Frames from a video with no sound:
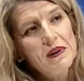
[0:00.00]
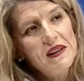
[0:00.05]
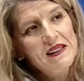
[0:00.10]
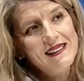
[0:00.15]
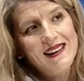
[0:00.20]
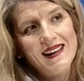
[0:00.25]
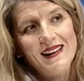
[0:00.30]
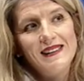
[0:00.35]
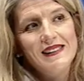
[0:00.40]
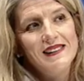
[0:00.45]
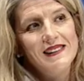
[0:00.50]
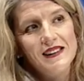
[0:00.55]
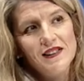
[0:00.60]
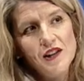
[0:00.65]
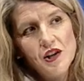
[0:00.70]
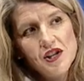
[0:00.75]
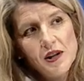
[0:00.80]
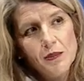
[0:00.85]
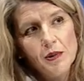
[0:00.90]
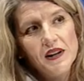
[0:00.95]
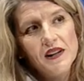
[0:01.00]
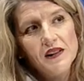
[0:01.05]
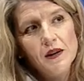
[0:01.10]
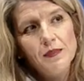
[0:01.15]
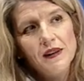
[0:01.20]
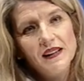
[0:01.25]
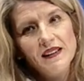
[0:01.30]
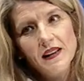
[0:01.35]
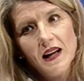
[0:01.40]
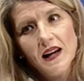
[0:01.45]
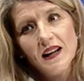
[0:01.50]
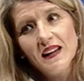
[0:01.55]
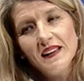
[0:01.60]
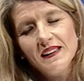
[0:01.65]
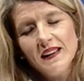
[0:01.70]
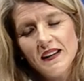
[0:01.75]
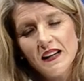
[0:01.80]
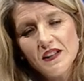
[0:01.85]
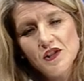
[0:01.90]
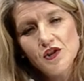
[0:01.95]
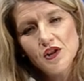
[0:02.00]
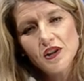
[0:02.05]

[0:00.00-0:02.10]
Dipendente, diciamo che dipende anche dalla,